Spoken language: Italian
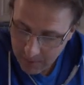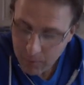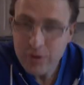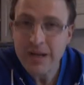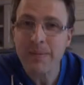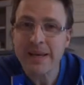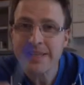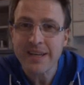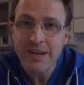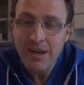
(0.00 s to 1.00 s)
Potrebbe
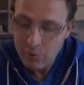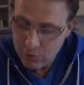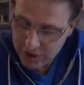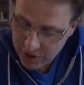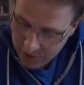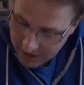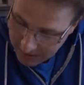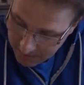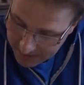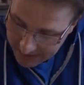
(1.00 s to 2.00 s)
essere un girone
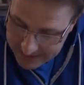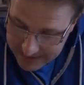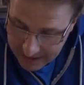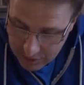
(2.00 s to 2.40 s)
dei pareggi,